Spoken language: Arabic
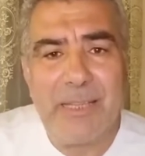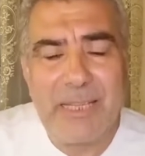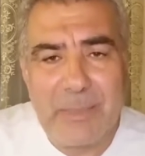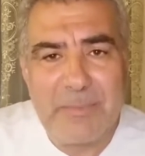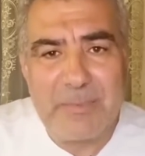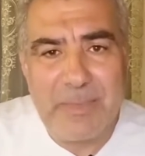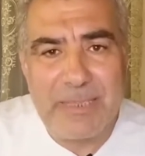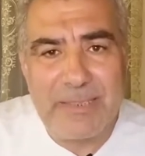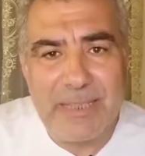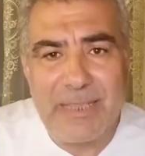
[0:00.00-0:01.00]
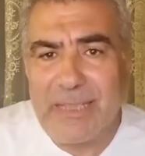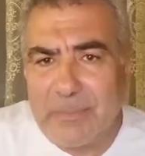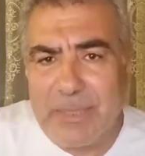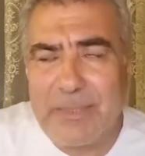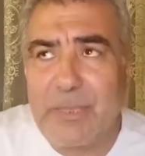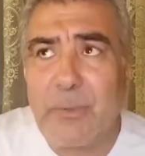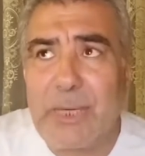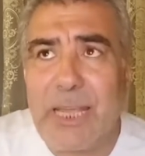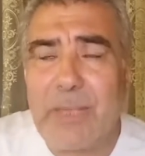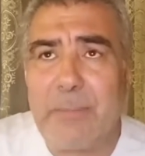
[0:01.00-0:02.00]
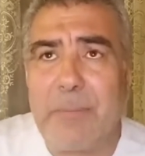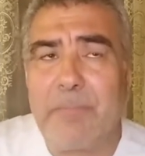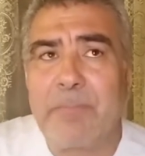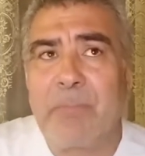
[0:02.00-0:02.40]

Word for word: 500 سنة لماذا أيها الأحبة؟